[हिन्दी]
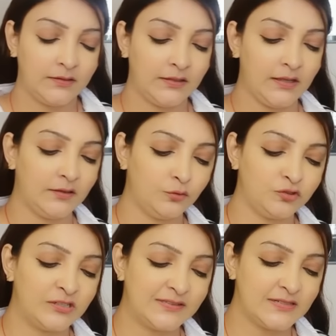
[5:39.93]
ठीक है
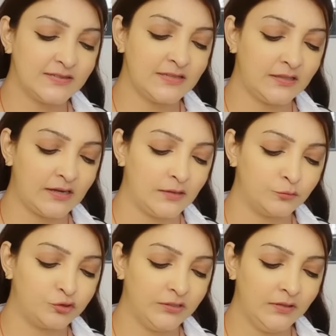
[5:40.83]
कुछ डिस्टेंस दिख रहा है
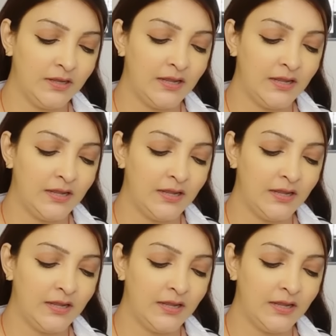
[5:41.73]
मुझे